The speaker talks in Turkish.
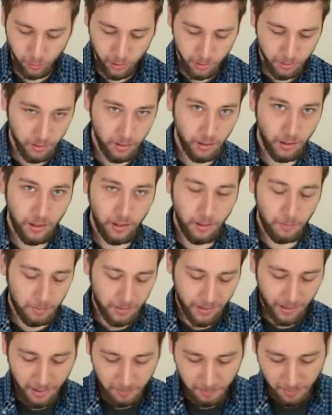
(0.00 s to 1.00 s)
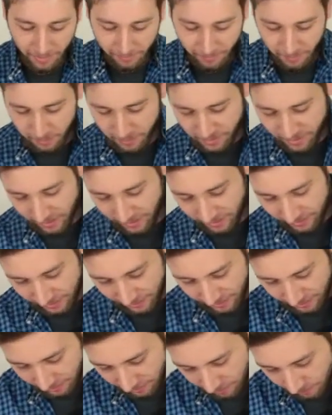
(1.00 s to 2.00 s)
onun için bir tane meyve bıçağı da
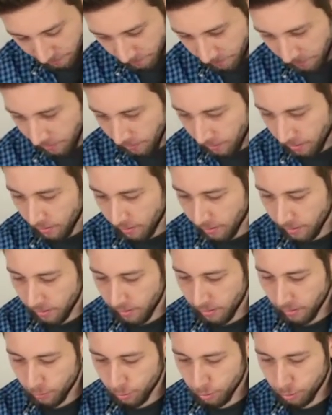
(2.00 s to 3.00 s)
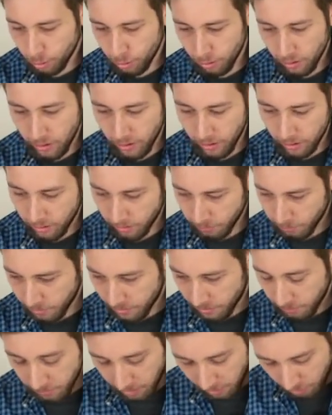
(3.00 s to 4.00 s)
getirdim. E, kutu olarak
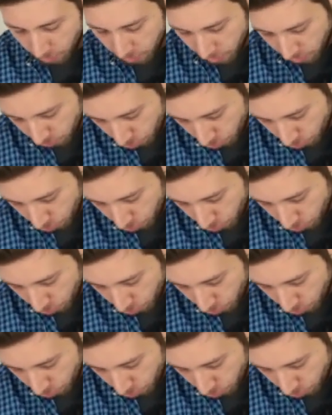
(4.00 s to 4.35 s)
bizim daha önce